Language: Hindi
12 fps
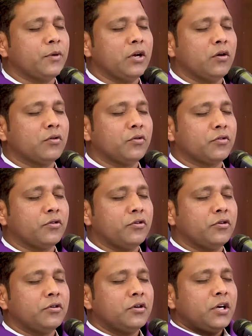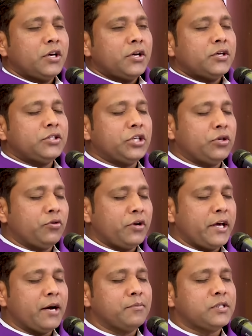लोगों को जिन्होंने
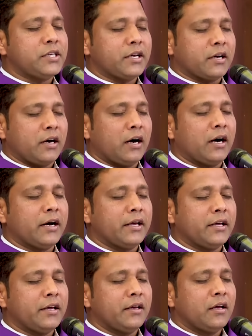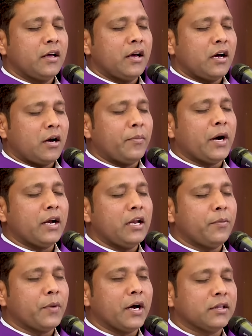हमसे कहा है हमारे लिए
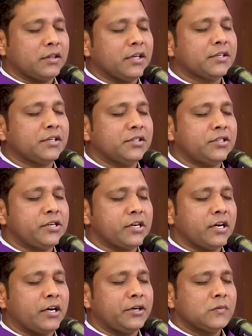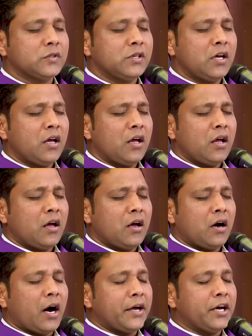प्रार्थना कीजिएगा
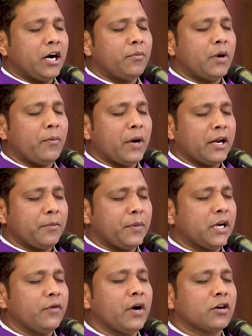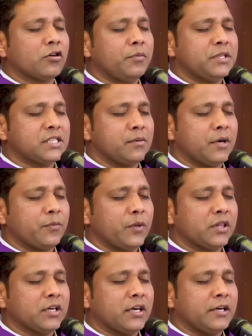आइए हम हमारे परिवार को भी समर्पित
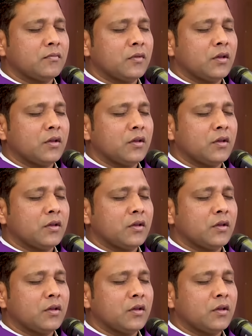करें